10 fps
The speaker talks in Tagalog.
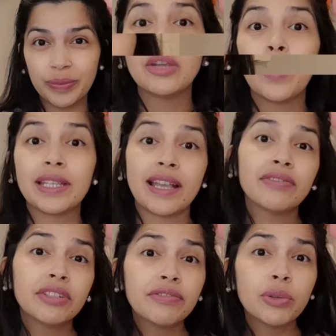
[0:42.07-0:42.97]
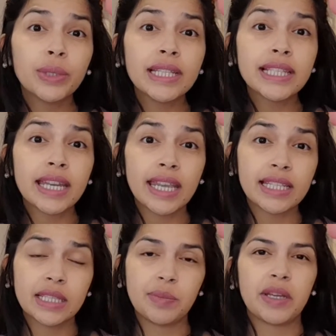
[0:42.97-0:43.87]
Anyways, after few days na
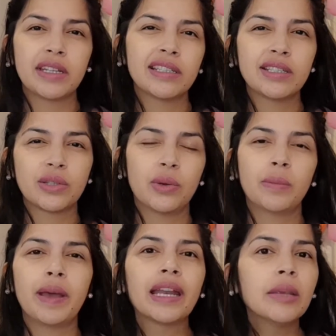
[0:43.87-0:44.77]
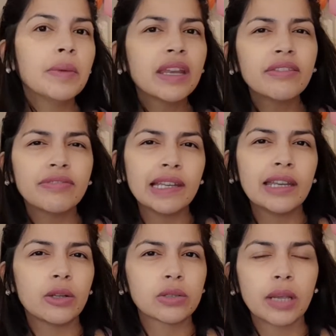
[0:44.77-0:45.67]
na-experience ko, parang iba na yung
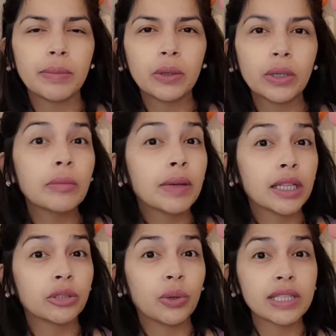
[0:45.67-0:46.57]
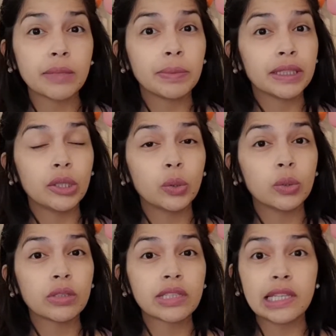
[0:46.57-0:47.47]
feeling ko. Sabi ko iba na to kasi pati
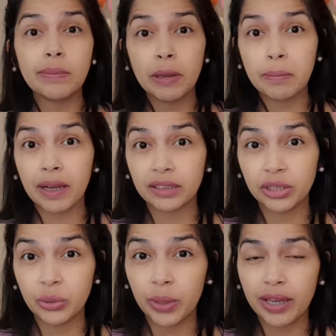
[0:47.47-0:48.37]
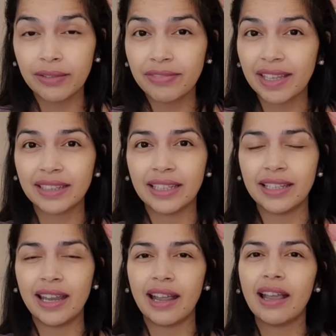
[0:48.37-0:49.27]
yung sleeping pattern ko ay affected
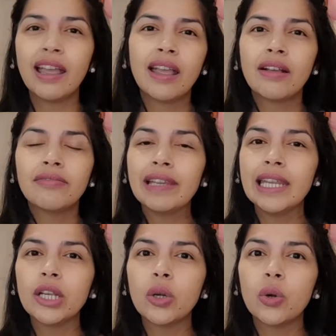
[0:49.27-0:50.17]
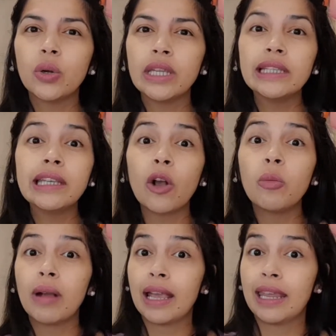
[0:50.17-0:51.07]
na. Feeling ko hindi ako
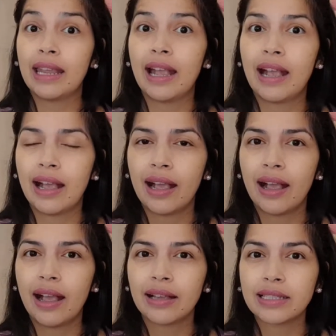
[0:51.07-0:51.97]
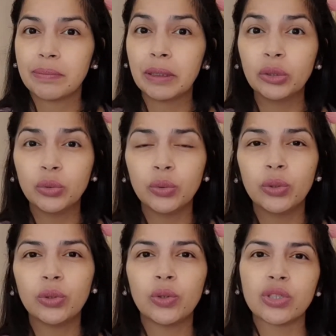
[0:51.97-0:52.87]
makahinga uh, sa
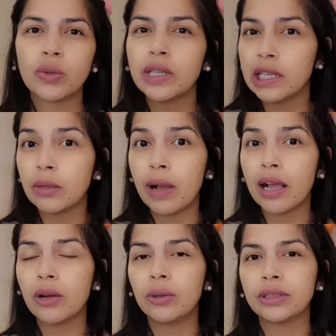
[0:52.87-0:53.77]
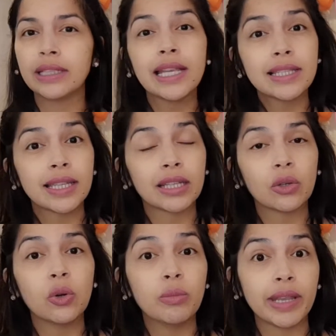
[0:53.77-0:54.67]
pagtulog ko. So ang ginawa ko, tinestingan
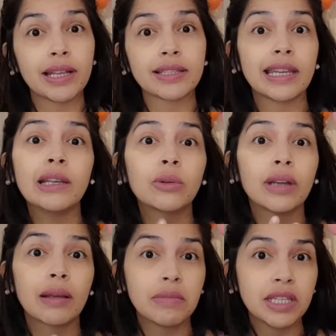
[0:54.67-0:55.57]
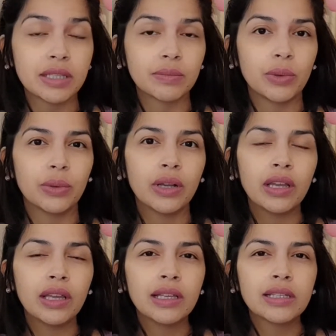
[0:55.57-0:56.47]
kong huminga sa ilong lang mismo
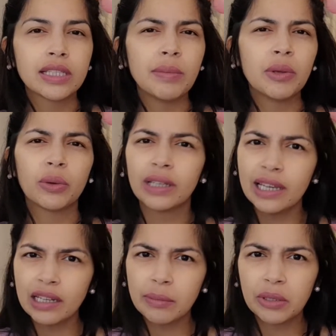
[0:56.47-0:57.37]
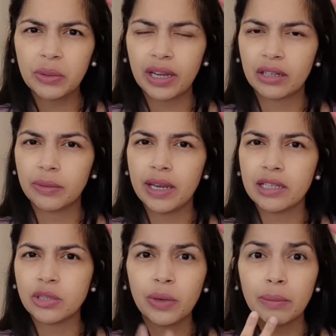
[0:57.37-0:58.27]
sabi ko, clear naman yung airway.
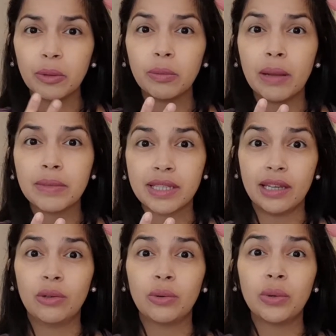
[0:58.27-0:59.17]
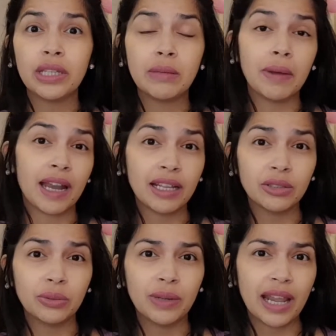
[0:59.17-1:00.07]
So, walang problema sa ilong ko. Hindi
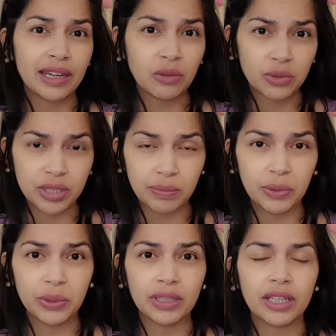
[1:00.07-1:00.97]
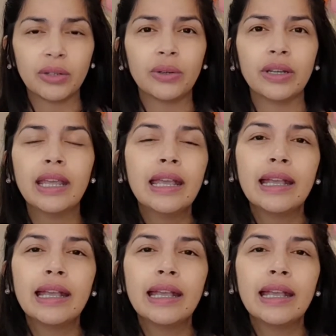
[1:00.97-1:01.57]
barado. Wala rin akong sipon. ganun.